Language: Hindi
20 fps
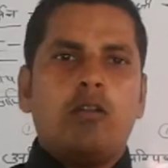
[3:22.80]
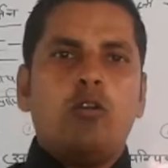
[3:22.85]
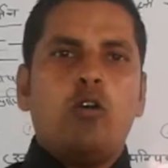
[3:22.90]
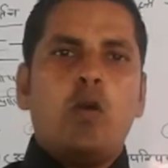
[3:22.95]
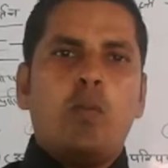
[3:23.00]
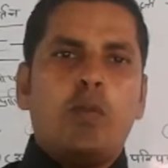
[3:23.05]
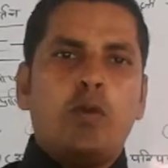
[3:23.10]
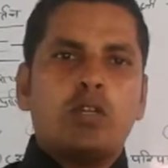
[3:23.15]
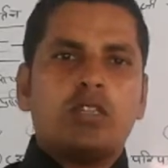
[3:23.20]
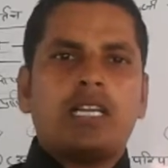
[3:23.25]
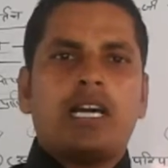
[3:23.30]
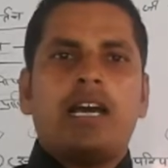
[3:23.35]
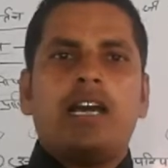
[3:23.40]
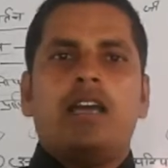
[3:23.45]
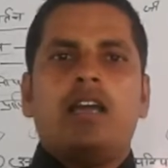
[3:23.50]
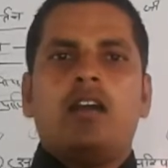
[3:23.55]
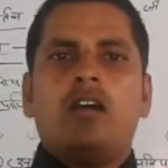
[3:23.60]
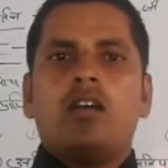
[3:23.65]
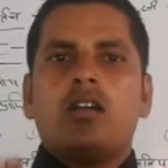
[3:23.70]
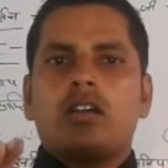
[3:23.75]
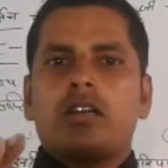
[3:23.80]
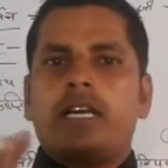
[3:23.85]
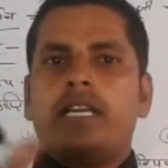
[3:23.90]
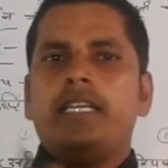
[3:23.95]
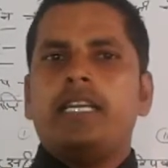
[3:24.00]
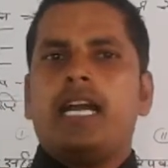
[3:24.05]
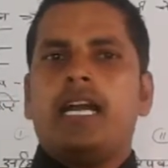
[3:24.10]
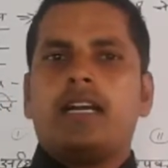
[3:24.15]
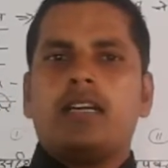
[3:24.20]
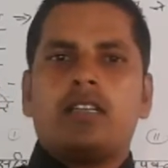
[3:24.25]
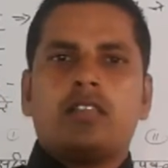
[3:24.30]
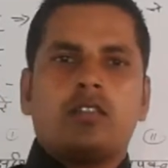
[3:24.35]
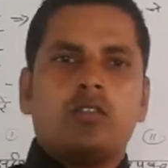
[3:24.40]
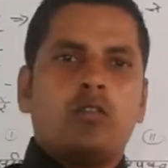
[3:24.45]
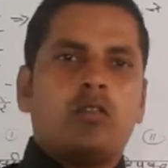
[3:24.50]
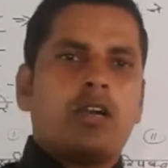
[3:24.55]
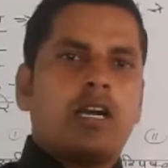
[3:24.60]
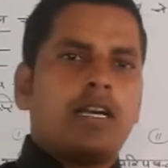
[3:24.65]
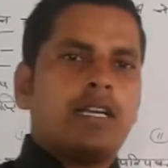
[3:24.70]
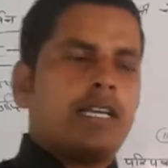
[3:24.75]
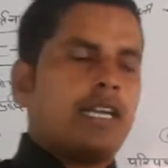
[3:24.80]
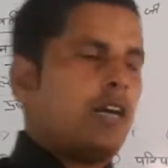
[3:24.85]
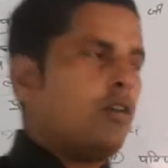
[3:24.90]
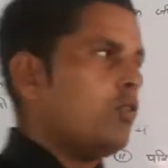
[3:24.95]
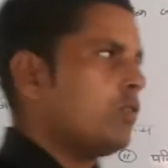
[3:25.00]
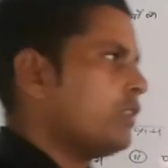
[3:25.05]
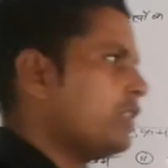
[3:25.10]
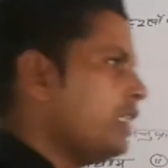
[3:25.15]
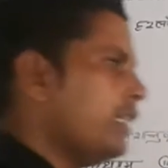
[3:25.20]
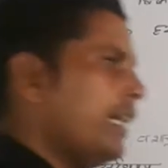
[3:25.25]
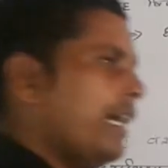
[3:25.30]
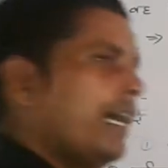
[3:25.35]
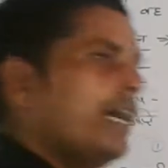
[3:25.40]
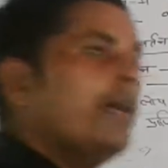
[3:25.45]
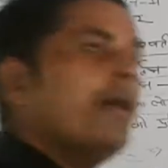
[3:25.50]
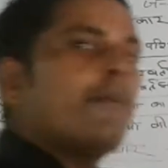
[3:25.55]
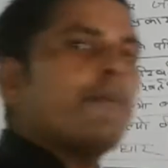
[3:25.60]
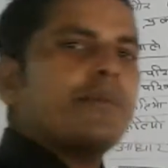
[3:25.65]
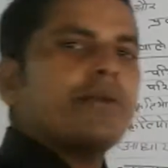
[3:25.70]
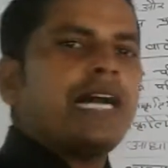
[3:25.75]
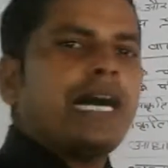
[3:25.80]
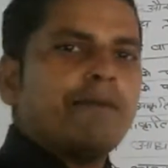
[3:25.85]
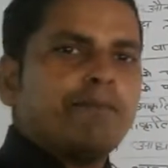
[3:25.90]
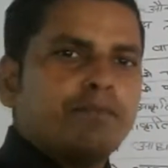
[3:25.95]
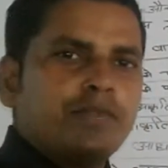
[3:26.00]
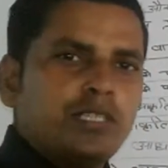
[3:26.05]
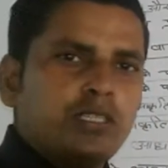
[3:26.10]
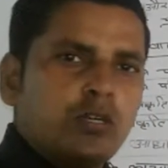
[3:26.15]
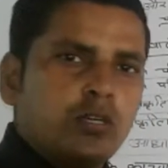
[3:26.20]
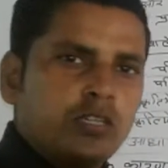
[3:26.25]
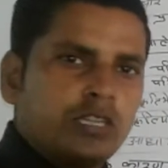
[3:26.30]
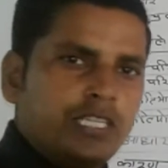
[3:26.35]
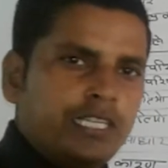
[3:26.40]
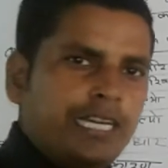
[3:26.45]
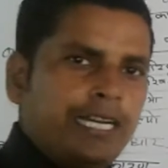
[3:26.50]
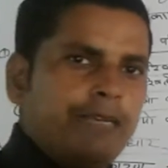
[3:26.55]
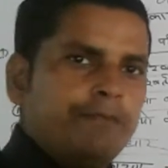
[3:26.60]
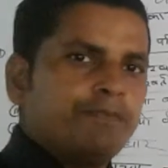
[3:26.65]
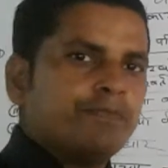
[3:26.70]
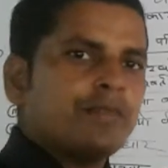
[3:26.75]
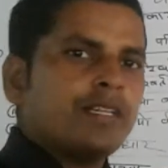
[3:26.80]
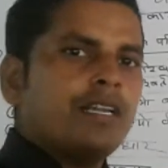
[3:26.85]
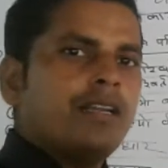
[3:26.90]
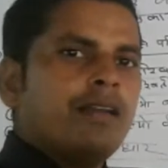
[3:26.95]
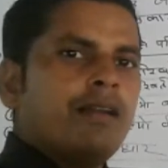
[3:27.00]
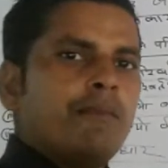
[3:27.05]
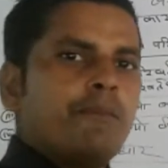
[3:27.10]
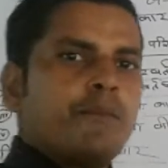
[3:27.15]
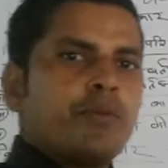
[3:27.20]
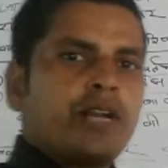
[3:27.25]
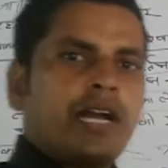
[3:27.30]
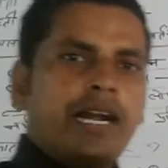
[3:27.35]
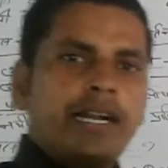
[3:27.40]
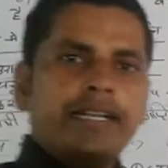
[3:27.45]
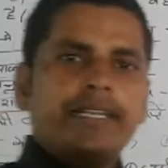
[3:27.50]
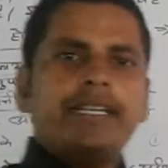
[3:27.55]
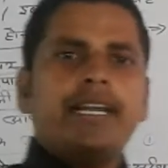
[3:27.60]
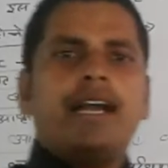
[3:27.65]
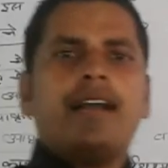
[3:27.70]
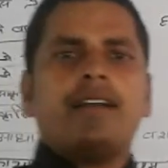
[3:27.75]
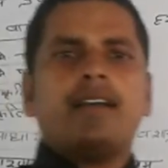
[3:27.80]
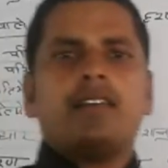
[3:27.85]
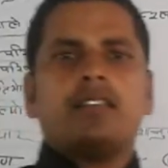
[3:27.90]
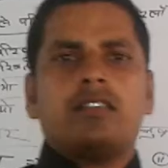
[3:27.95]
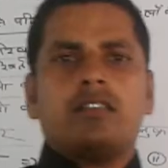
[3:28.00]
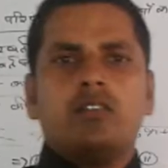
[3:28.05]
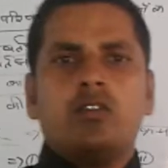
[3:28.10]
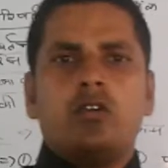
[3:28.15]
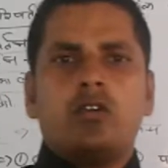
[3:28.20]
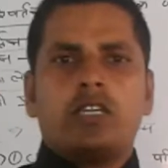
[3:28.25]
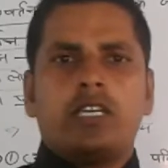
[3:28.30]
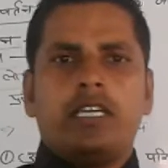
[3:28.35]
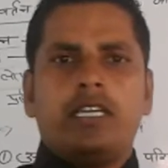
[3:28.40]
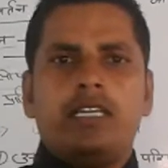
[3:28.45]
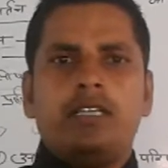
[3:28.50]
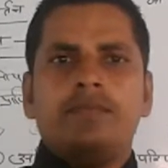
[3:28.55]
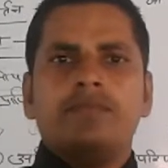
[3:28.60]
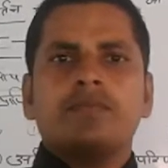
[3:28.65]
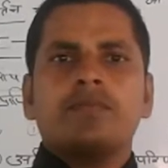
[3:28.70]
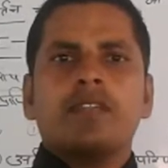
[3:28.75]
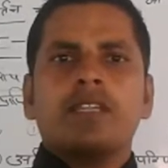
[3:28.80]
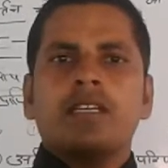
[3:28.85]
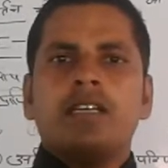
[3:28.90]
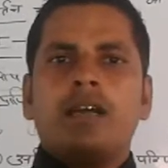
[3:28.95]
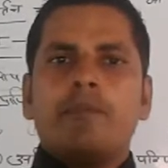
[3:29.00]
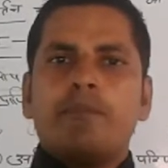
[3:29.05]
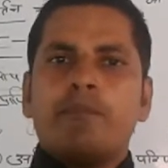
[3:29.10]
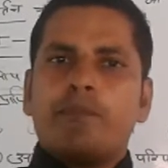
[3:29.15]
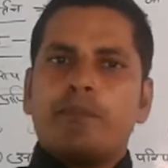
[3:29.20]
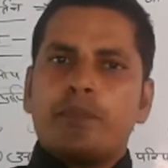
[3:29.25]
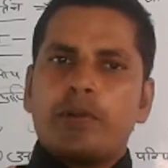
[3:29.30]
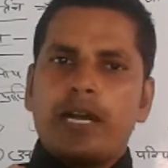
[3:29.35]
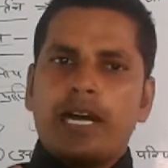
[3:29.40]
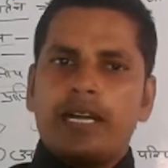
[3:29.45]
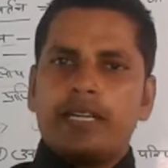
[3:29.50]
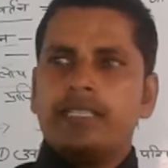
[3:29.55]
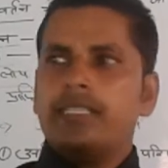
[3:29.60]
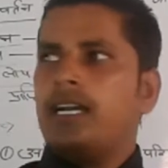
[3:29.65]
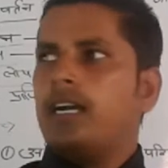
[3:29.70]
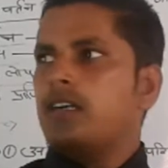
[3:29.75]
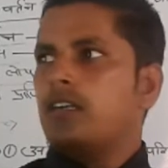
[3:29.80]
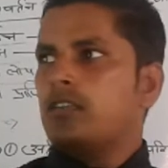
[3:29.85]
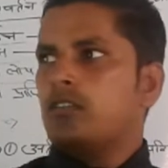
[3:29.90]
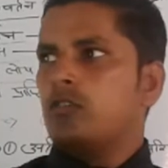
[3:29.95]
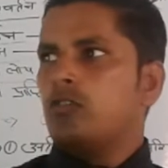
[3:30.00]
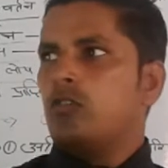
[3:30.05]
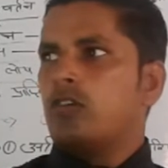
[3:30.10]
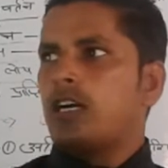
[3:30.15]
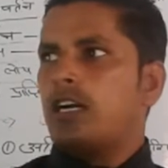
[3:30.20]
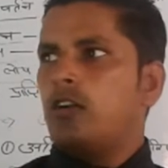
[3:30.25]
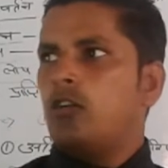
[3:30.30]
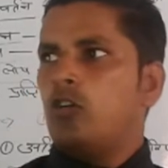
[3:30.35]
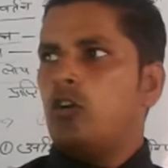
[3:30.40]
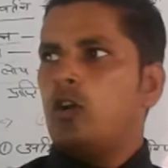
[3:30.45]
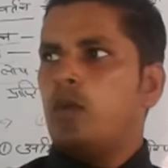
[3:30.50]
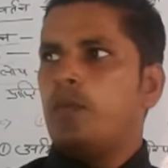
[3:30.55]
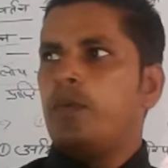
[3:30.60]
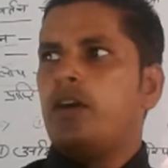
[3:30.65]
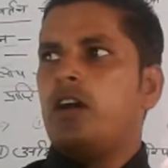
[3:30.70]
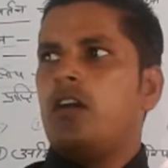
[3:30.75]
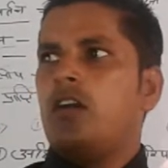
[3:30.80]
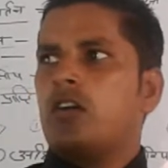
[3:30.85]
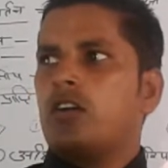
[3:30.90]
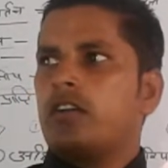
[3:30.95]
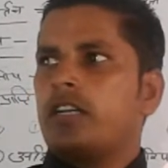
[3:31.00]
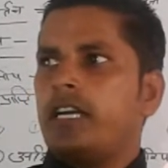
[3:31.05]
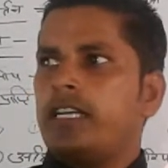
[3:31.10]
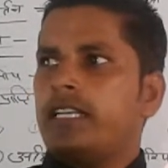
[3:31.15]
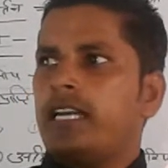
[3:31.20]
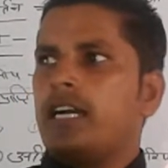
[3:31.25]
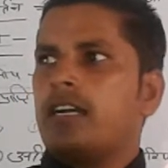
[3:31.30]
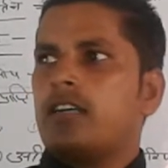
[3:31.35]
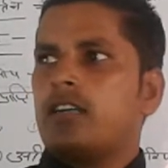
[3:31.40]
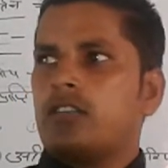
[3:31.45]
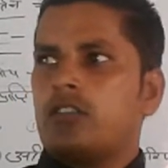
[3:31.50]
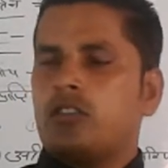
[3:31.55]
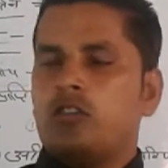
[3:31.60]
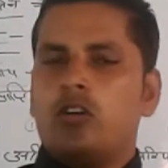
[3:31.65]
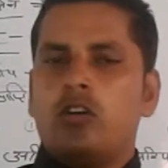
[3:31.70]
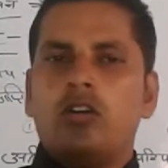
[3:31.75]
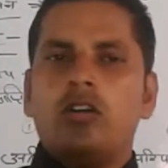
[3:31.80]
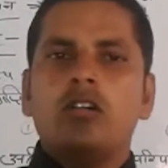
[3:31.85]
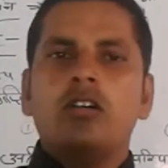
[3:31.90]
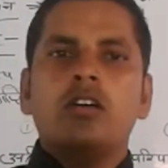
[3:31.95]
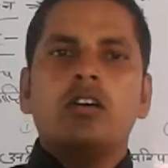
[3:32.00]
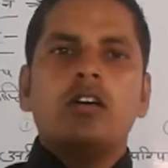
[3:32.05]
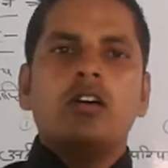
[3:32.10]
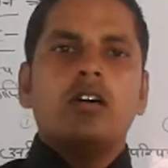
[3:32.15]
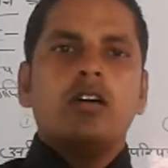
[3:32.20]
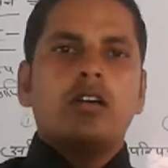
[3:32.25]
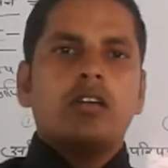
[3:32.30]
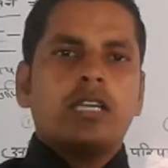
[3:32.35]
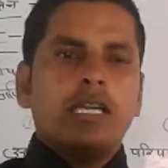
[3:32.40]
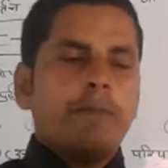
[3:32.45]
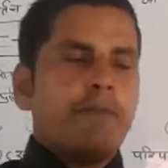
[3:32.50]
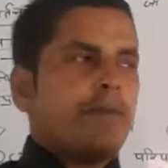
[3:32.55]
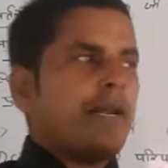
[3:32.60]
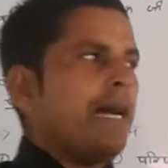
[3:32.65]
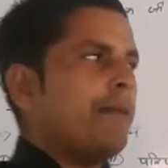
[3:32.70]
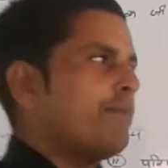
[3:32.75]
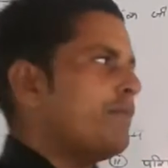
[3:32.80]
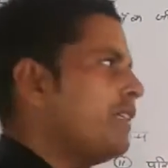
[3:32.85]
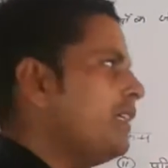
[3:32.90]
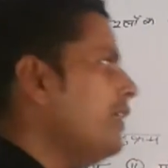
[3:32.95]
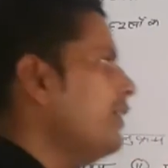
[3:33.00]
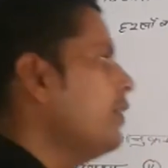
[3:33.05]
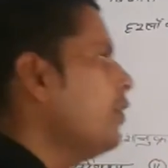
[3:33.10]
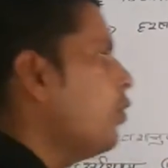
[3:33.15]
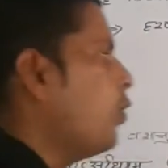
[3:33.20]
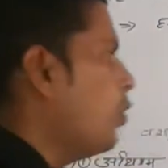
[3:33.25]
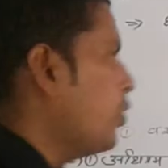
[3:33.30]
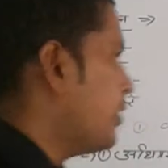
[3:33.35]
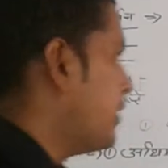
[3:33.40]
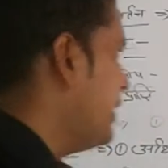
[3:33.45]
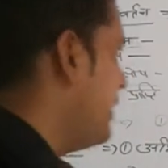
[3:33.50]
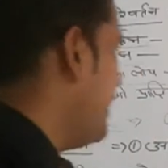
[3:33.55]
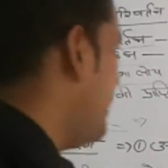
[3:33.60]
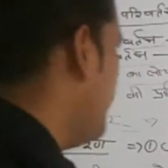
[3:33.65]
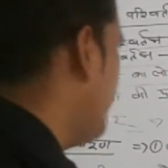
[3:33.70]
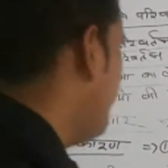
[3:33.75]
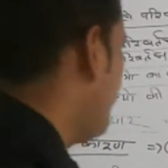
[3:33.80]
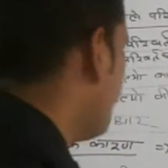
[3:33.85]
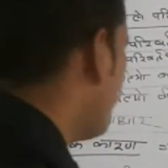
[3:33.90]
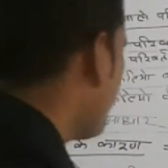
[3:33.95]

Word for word: का लोप होता है और नई आकृतियों का क्या होती है प्राप्ति होती है पुरानी आकृतियों की पुरानी आकृतियों का लोप और नई आकृतियों की प्राप्ति होती है